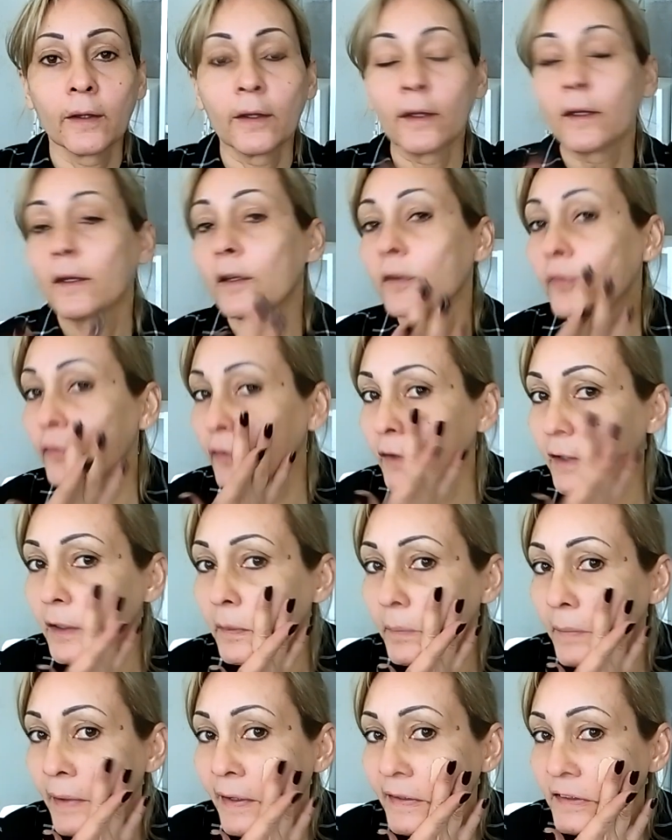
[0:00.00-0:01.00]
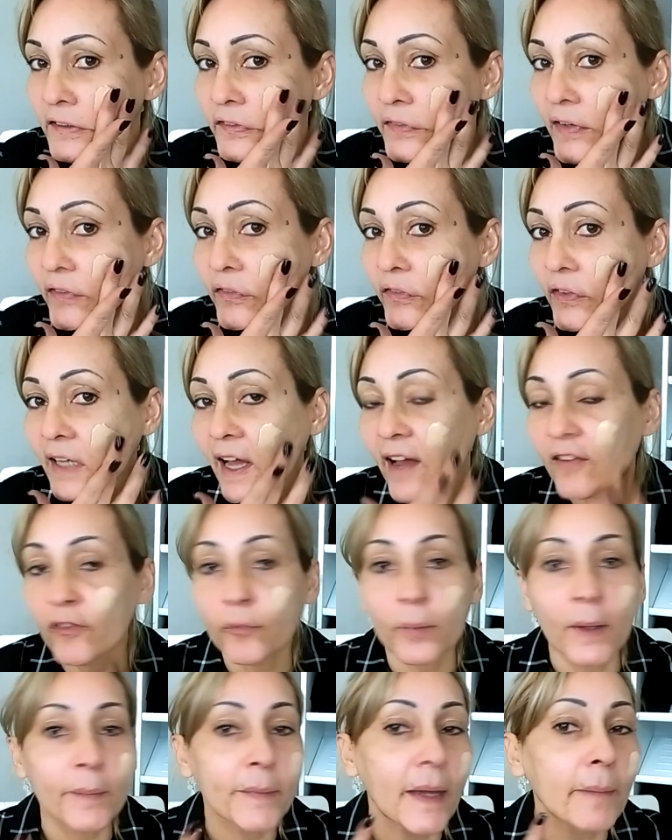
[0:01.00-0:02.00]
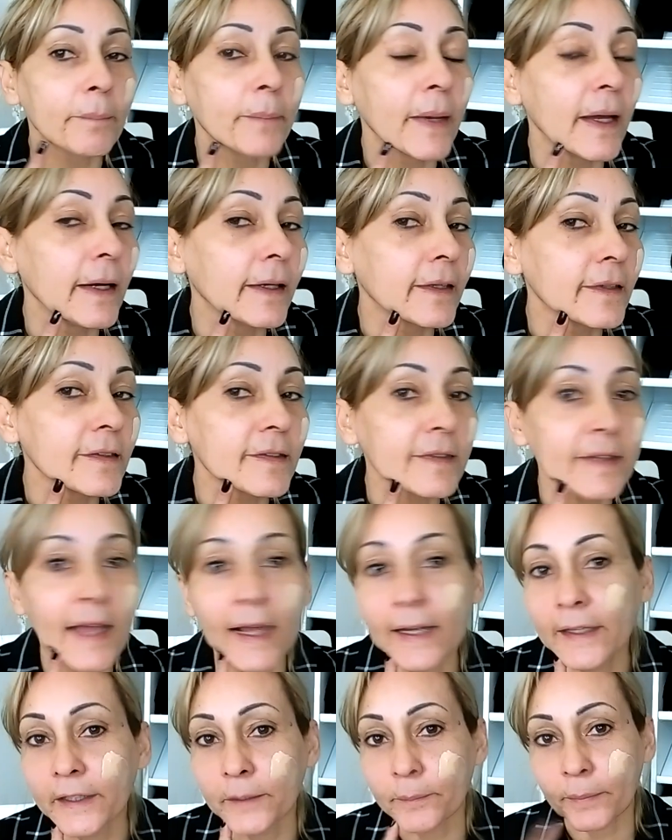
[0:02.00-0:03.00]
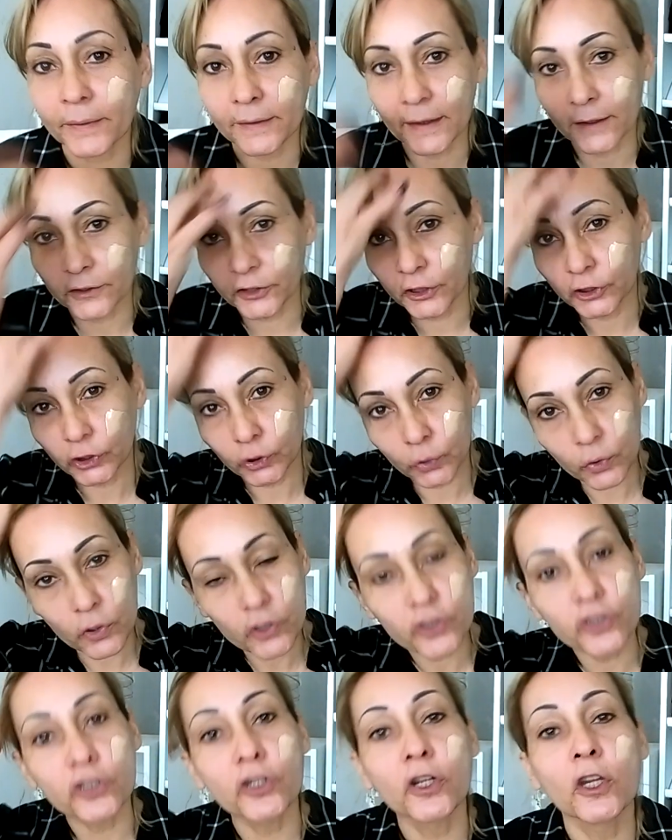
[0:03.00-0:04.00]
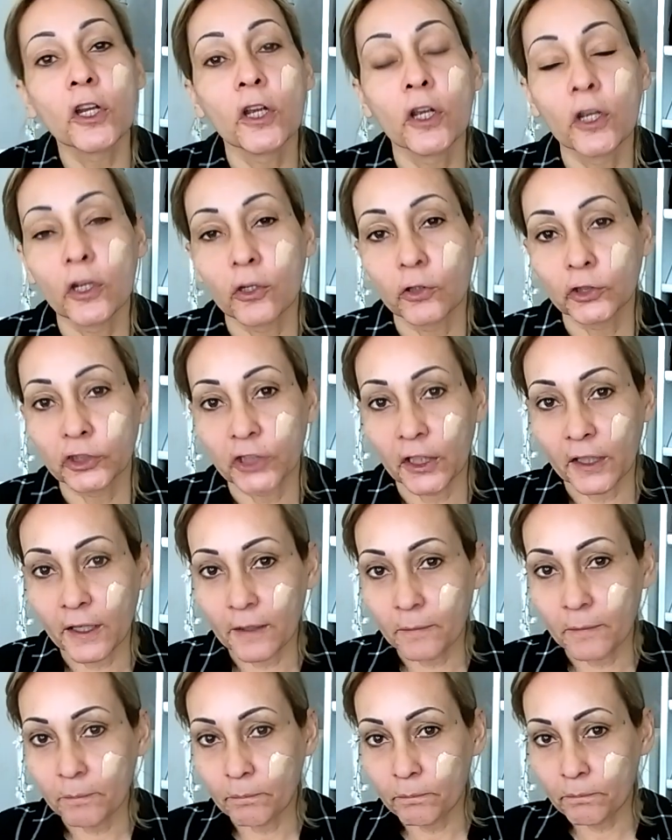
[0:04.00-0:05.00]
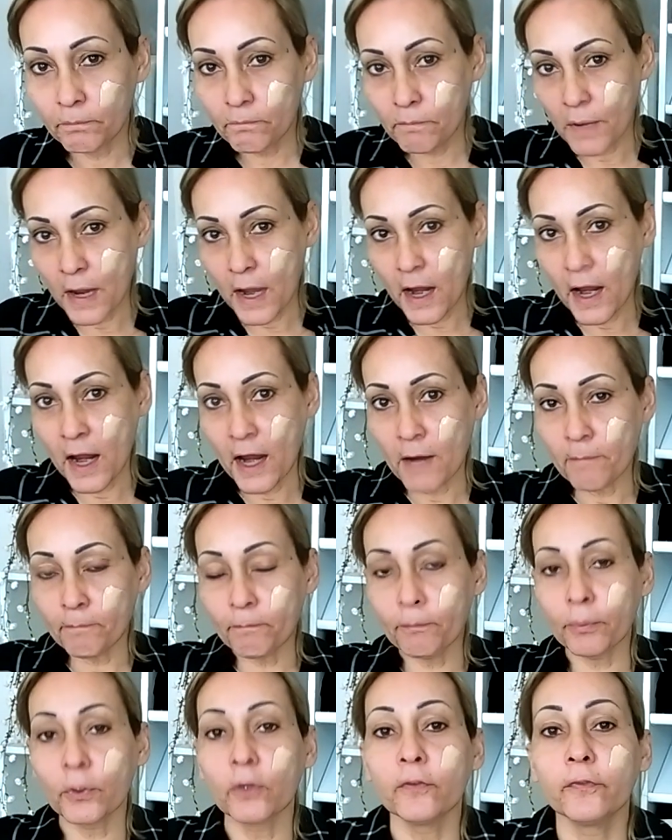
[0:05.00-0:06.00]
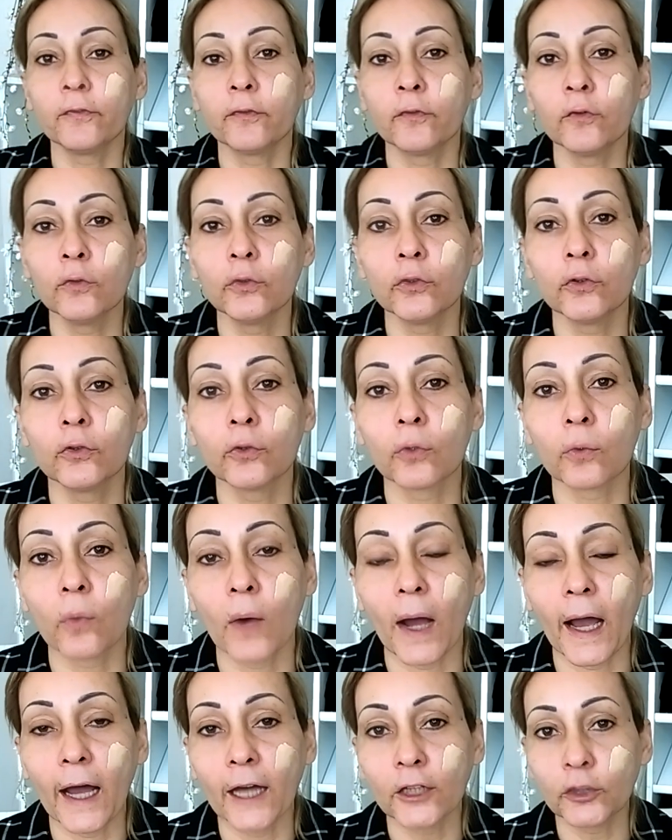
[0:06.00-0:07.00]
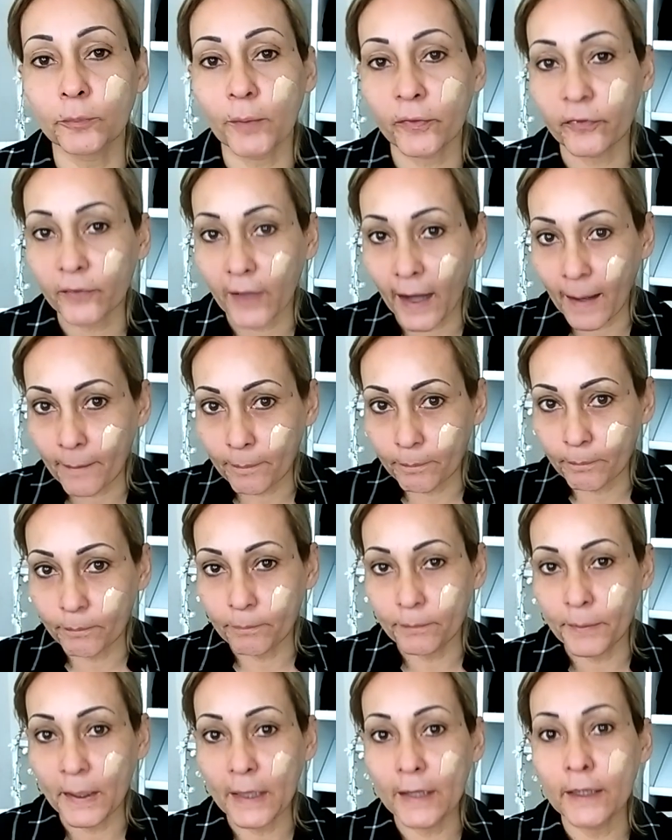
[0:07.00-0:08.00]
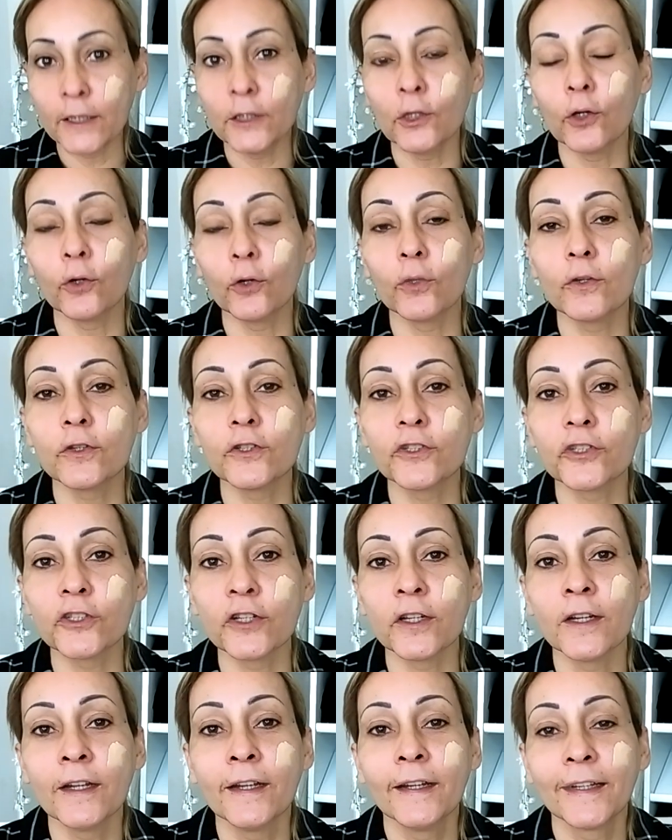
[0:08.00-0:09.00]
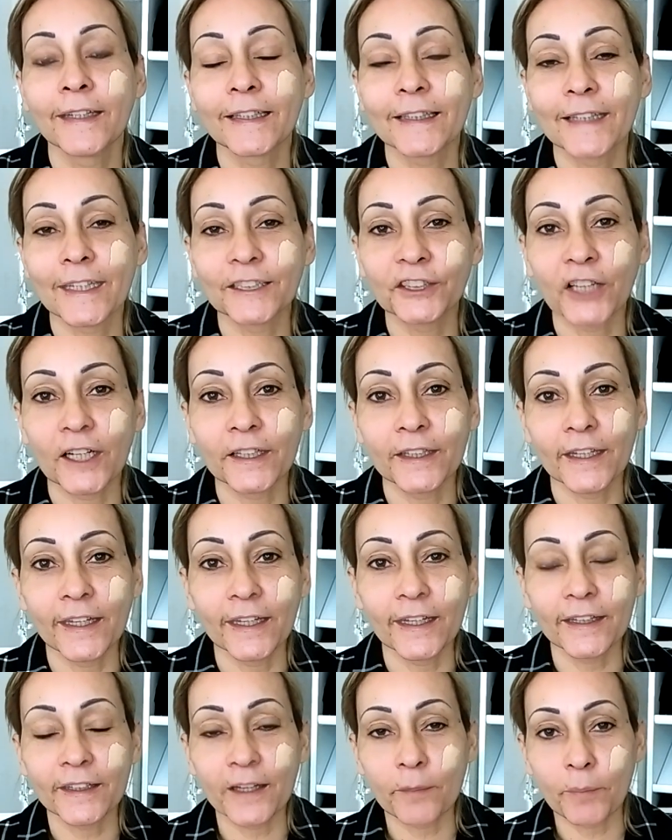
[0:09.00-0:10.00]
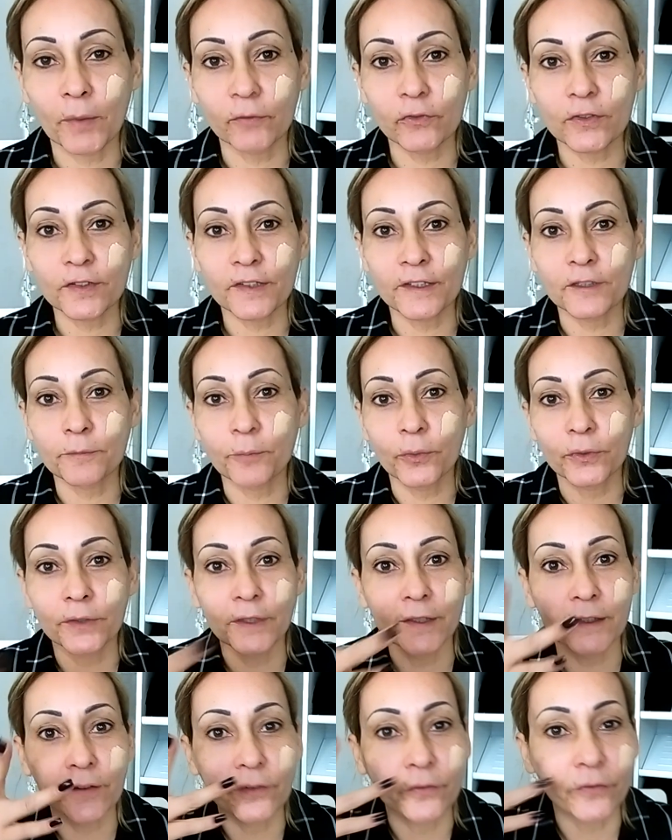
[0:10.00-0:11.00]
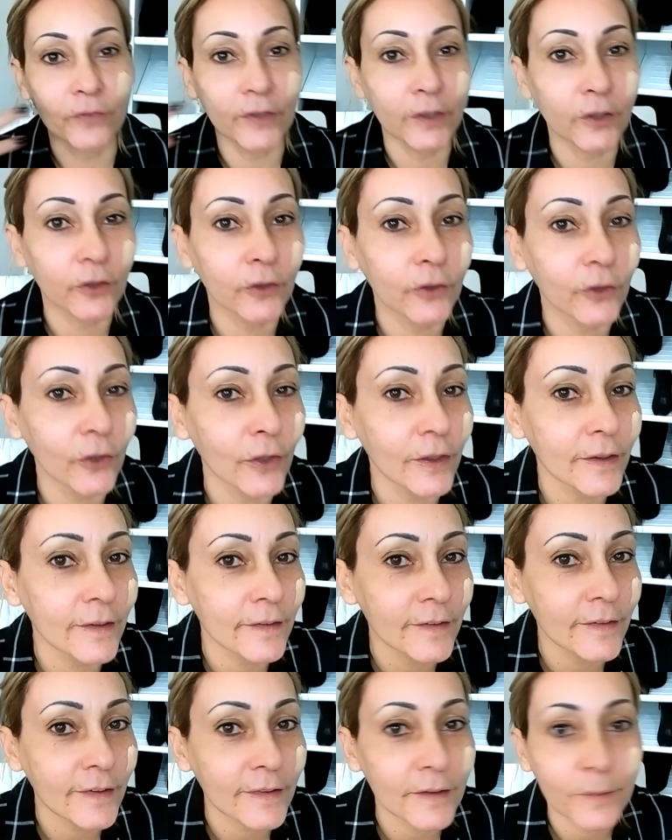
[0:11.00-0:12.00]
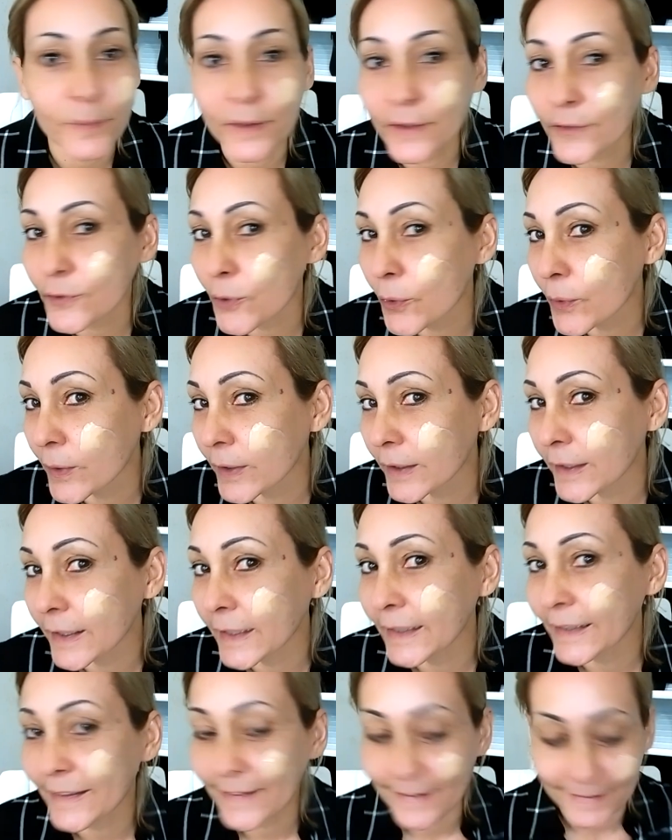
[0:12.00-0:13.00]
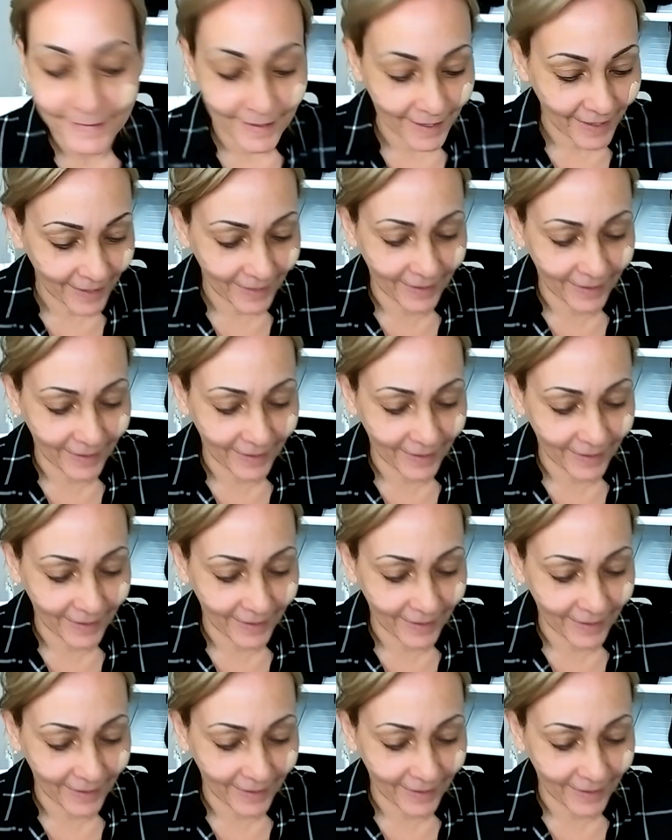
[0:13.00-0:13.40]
que fique mais favorável para minha pele que está limpa, tá, gente? Hoje eu cheguei bem pro fundo do quarto para ficar bem longe da janela, que é para vocês poderem ver todas as minhas ruguinhas, tá?